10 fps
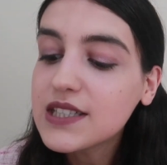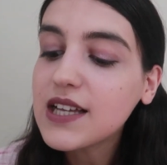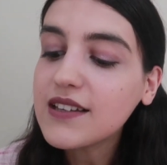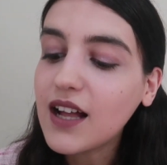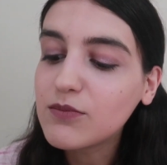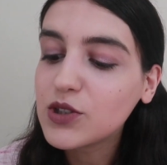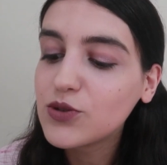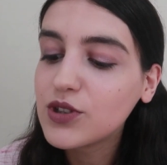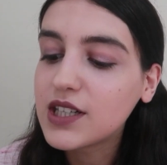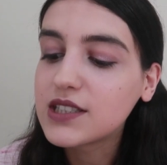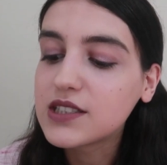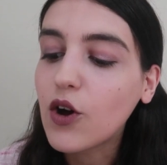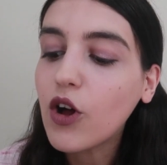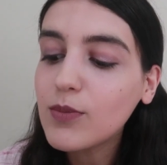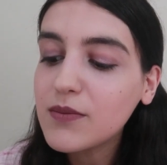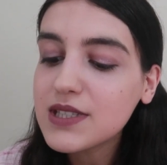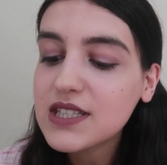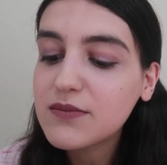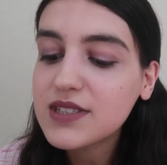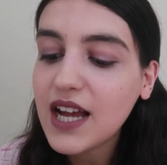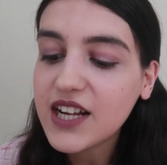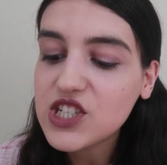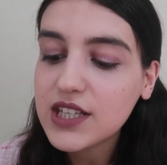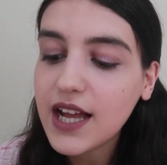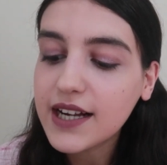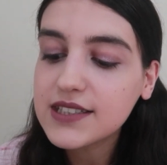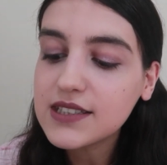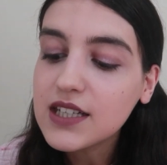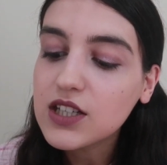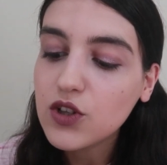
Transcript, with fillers: Tad alma duyularının olmamasını mı tercih ederdin